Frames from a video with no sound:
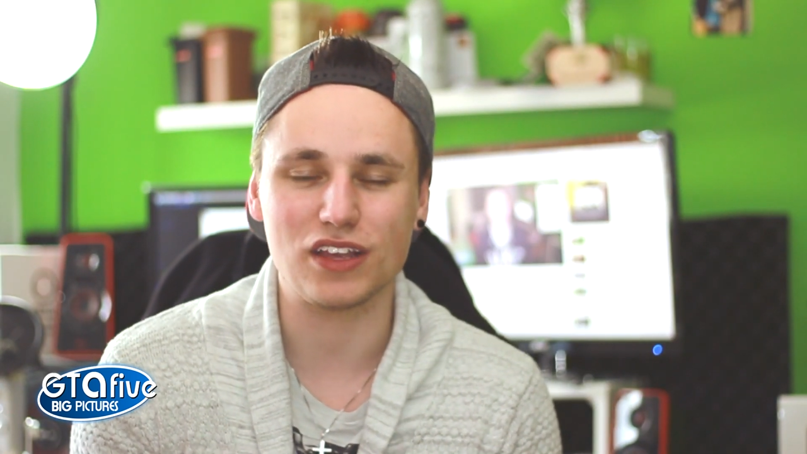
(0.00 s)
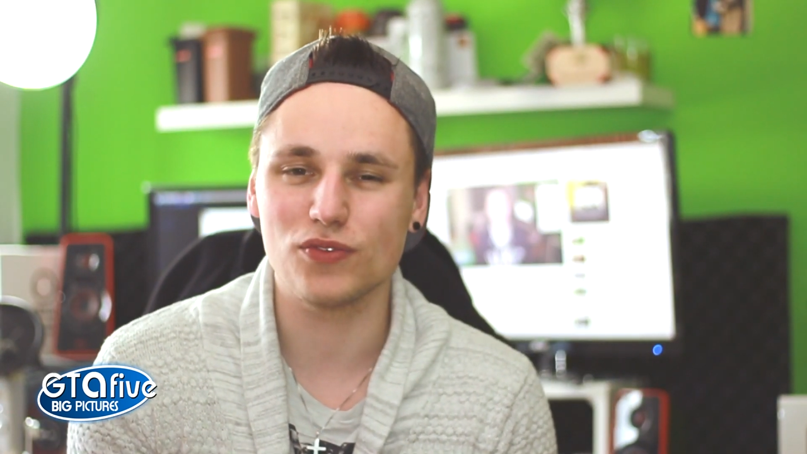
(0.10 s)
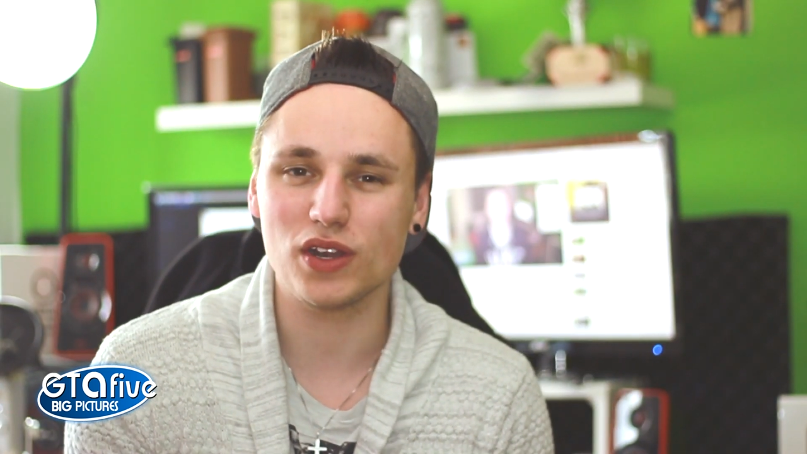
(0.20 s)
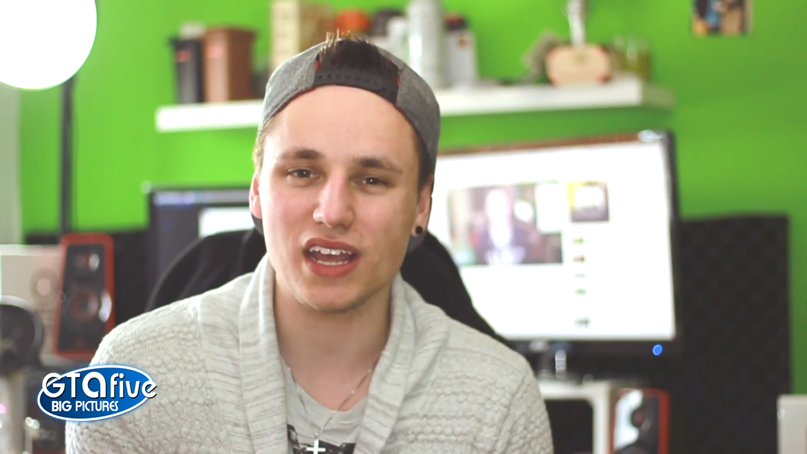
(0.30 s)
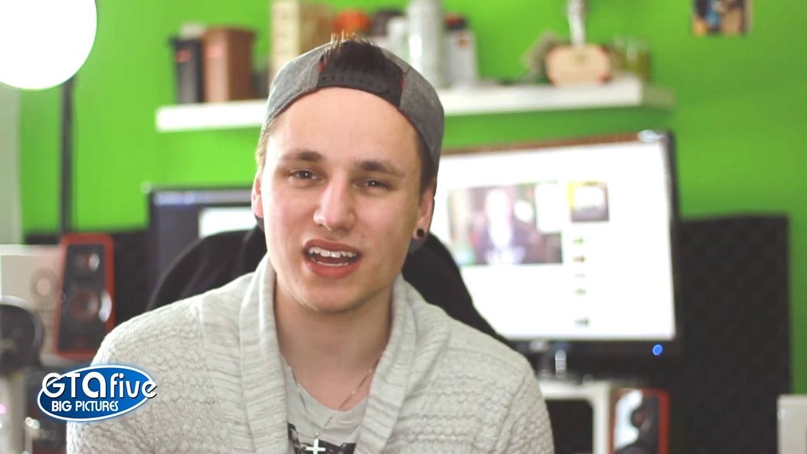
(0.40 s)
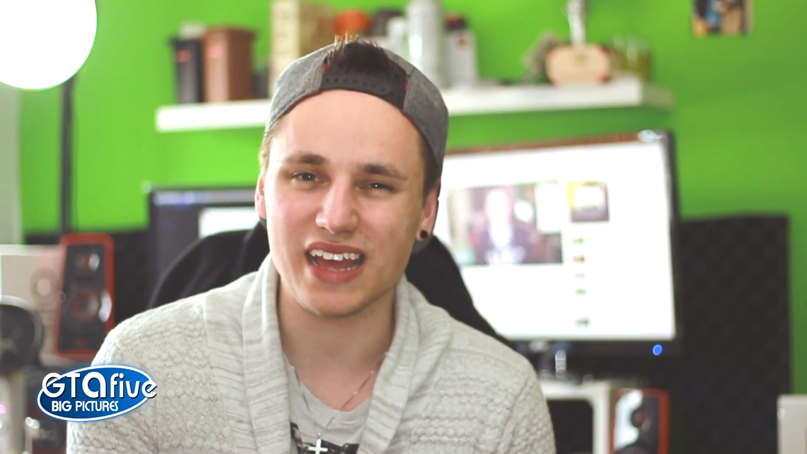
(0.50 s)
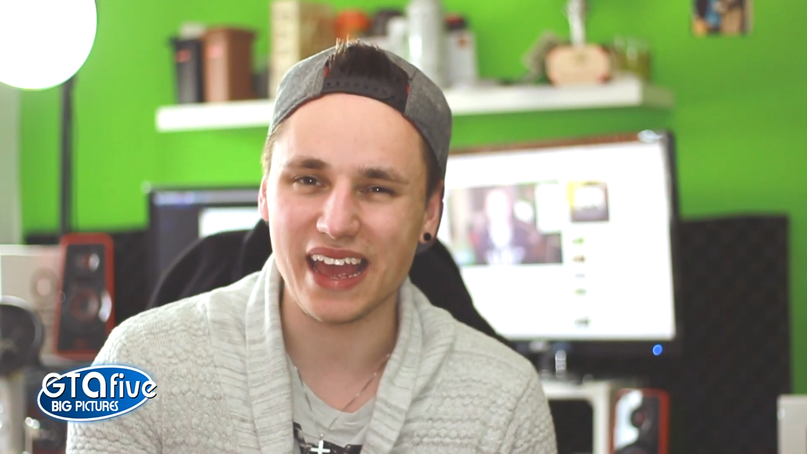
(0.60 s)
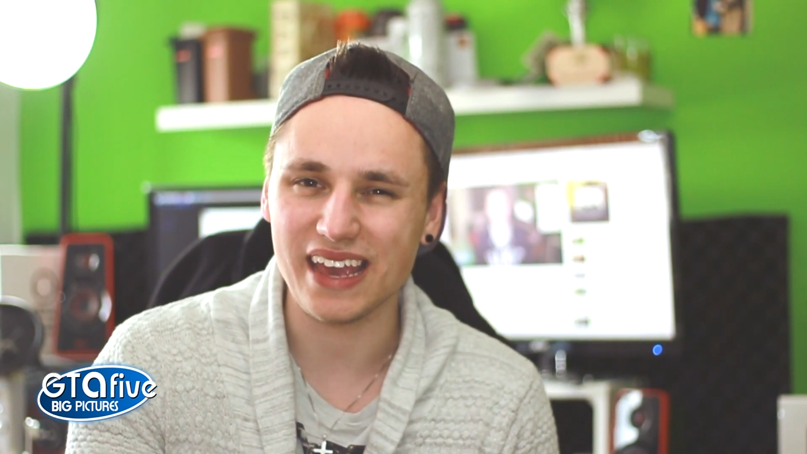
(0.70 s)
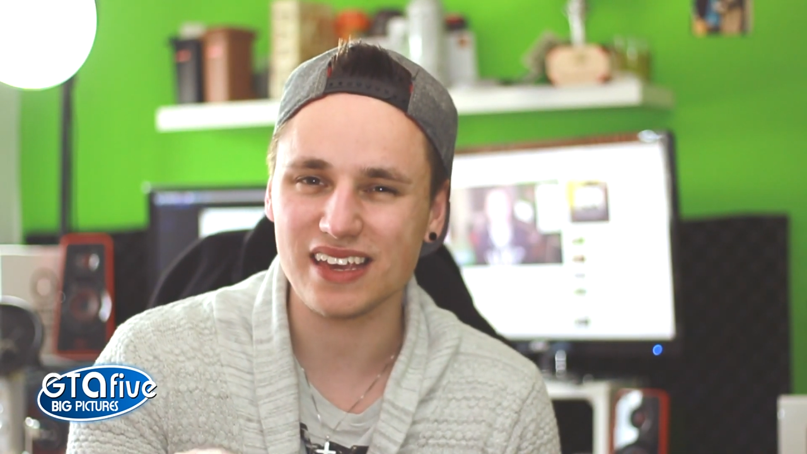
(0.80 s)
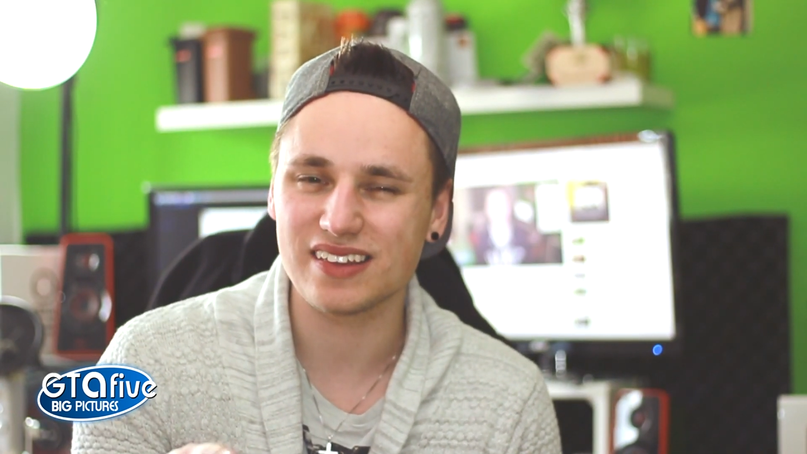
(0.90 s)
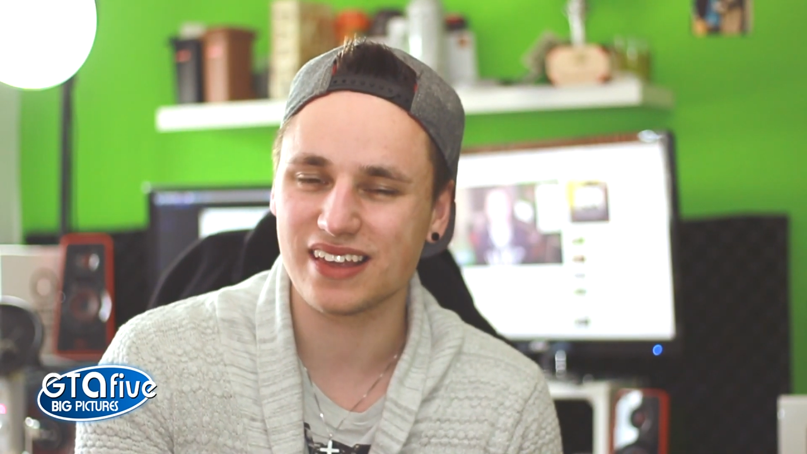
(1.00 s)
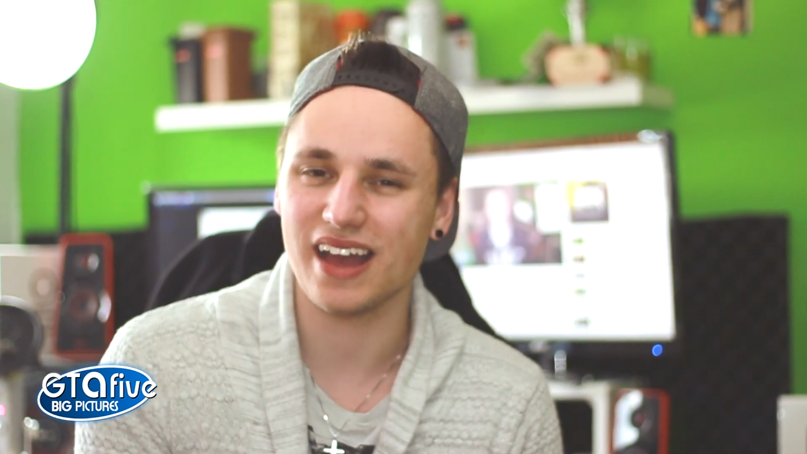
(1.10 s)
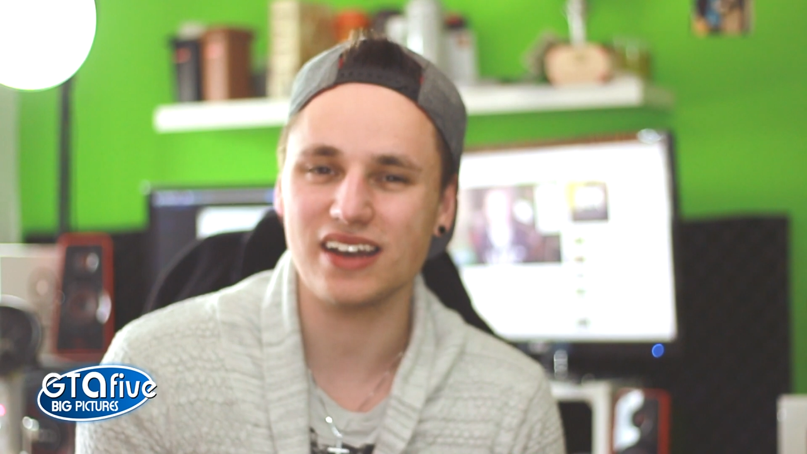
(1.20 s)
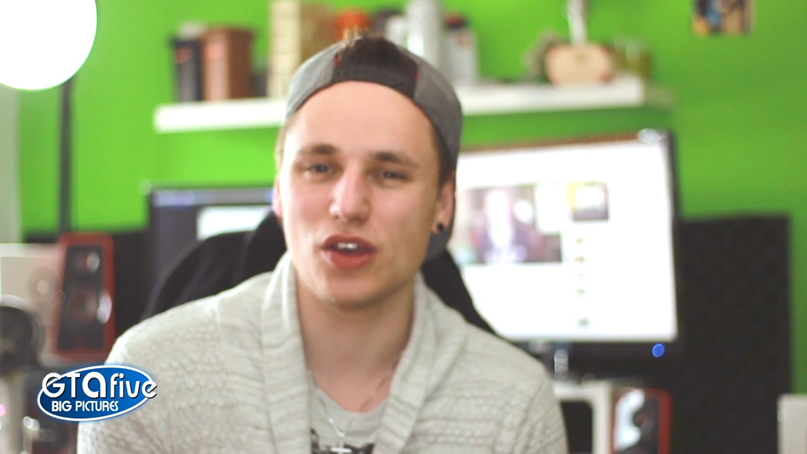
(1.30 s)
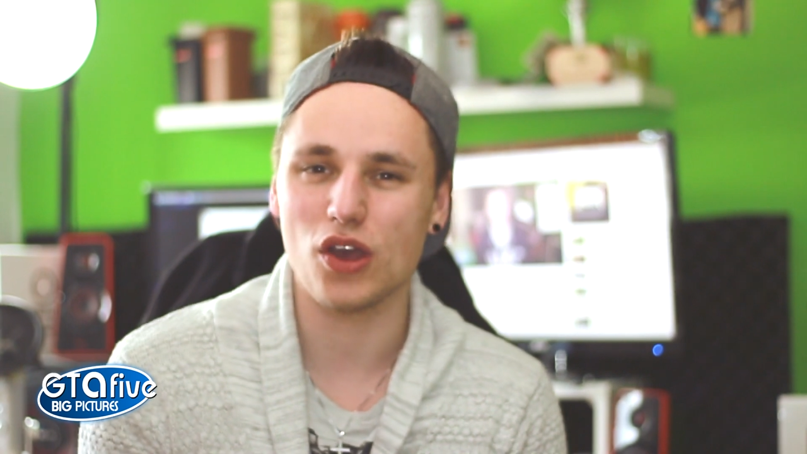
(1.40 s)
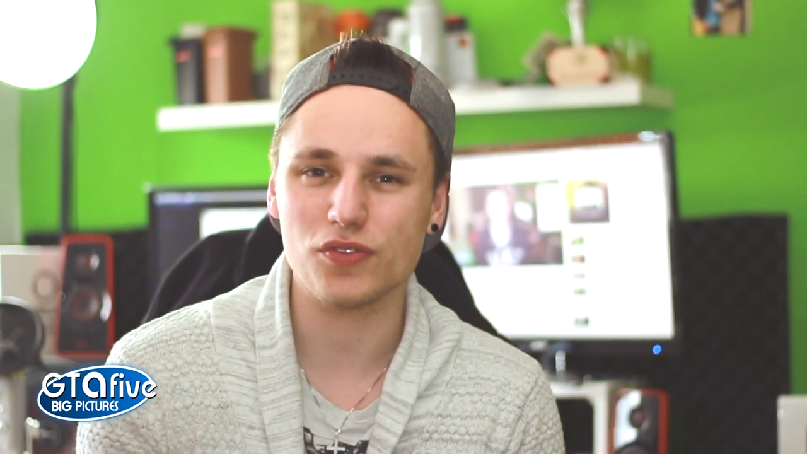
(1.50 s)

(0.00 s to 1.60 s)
Ich würde ja echt gerne